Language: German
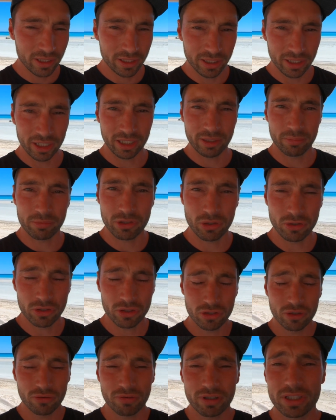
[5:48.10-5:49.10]
Ja, gibt es
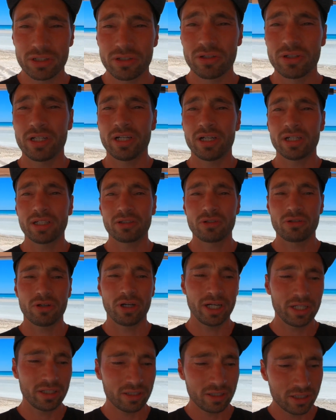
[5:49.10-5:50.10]
sonst noch was zu sagen zur
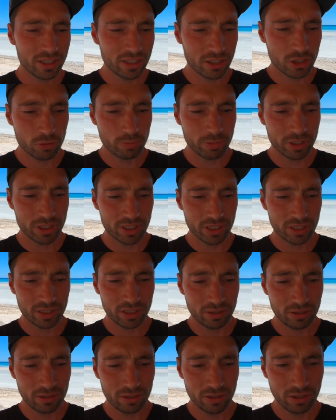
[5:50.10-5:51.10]
Einreise
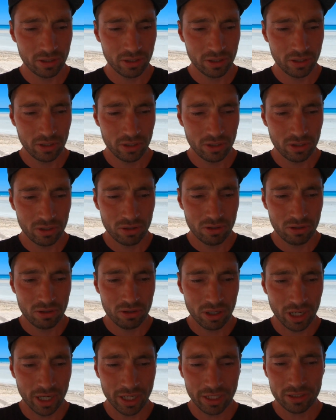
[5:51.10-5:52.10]
speziell?
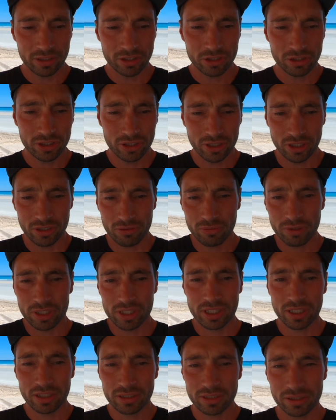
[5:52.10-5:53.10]
Eigentlich nicht. Also wie
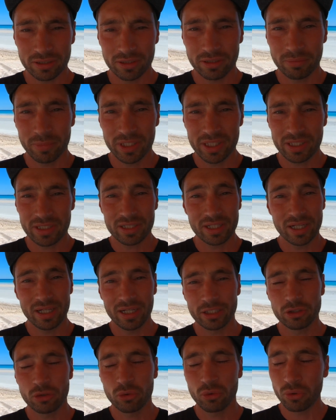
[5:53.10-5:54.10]
gesagt, ähm, es ist
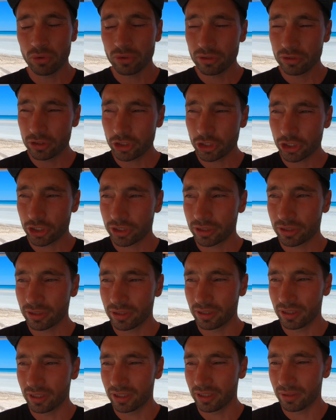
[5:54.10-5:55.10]
elektronisch
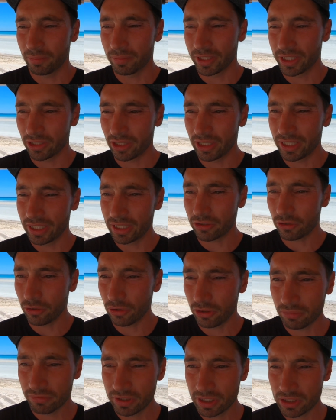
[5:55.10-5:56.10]
ähm, hinterlegt,
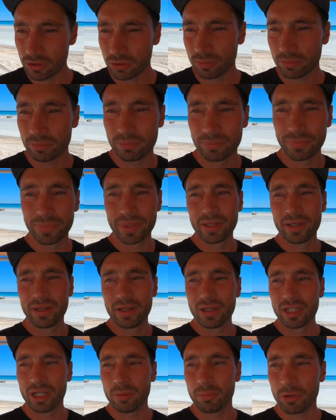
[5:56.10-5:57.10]
euer Visum.
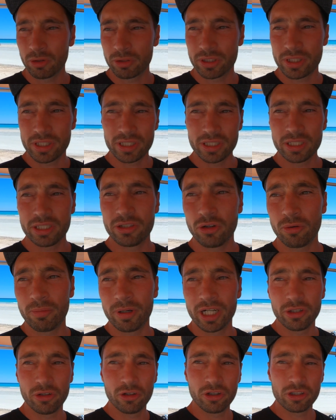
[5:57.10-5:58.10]
Ihr braucht das nicht
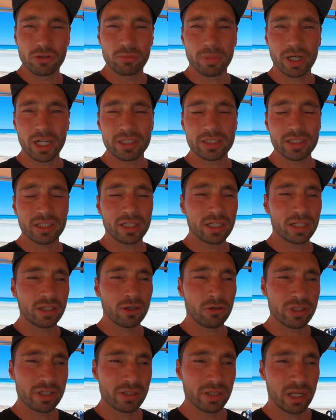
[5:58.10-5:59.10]
nochmal neu zu beantragen
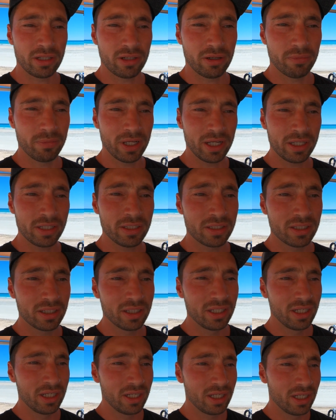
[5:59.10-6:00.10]
aus einem anderen Land
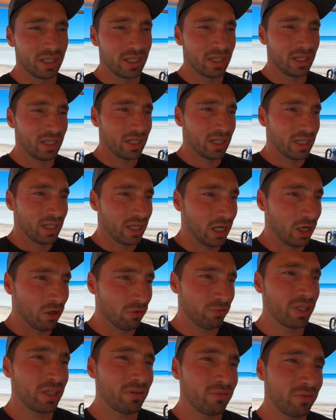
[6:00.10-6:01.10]

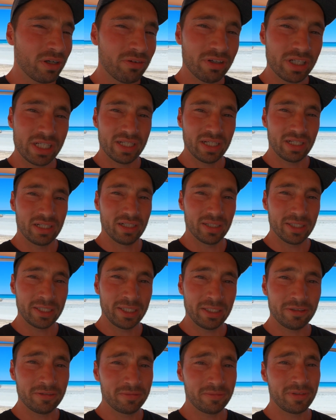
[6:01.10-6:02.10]
auf jeden Fall was
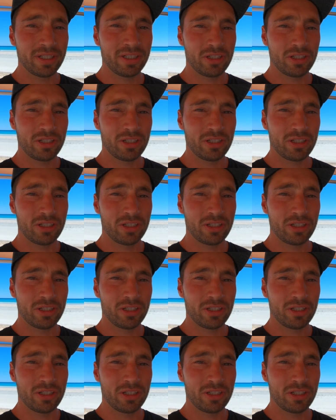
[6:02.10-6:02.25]
deklarieren.